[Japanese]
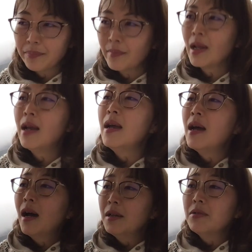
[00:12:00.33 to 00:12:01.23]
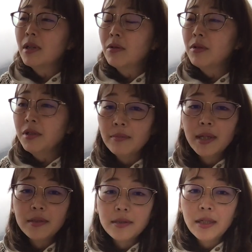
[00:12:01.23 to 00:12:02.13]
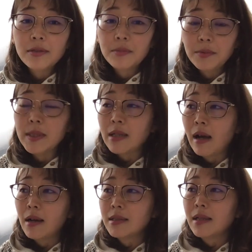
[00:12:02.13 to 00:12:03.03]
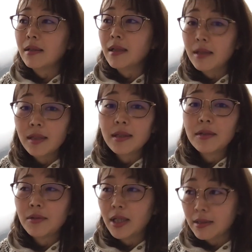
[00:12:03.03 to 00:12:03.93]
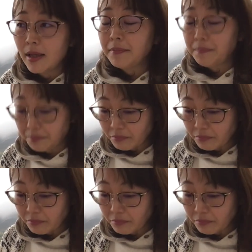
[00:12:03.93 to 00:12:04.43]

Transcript: うん、あとはこういうのもあるあると思います科学的なデータとかさ